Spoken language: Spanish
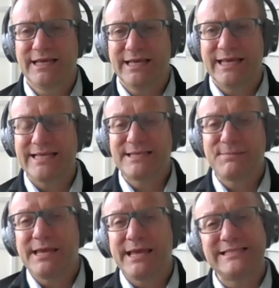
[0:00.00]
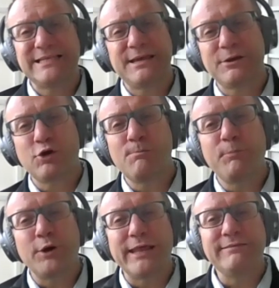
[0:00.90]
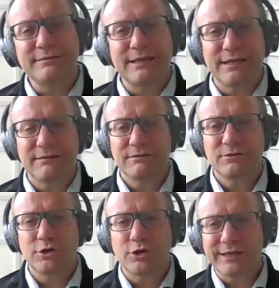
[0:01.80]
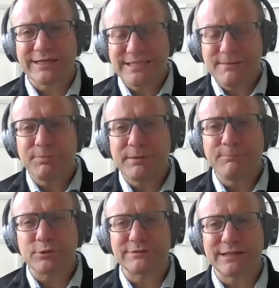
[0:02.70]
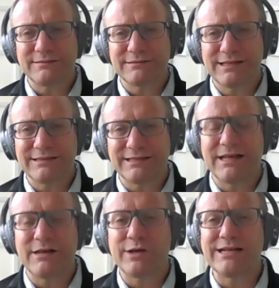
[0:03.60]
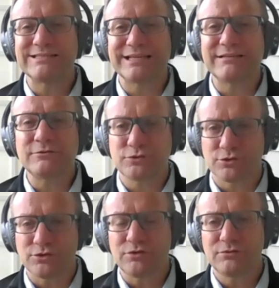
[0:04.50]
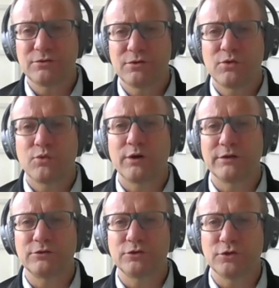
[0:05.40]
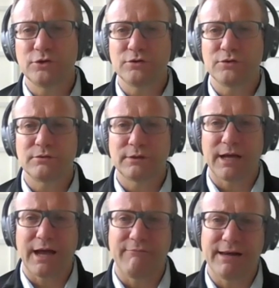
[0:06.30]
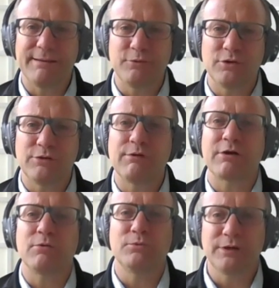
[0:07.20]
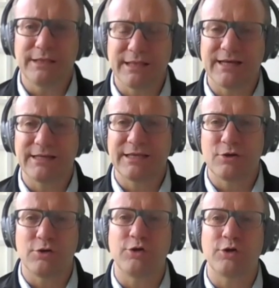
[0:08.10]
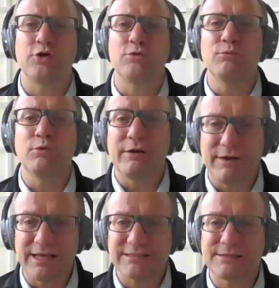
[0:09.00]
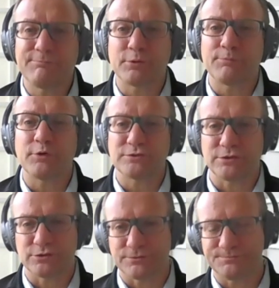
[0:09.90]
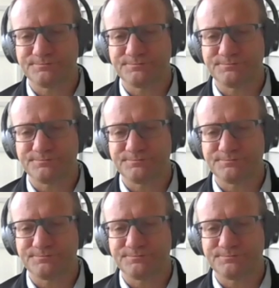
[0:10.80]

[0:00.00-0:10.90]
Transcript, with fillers: ese, ese componente yo creo que es siempre importante el tenerlo en el centro cuando hablamos en una comunidad que lo que nos mueve es el propósito.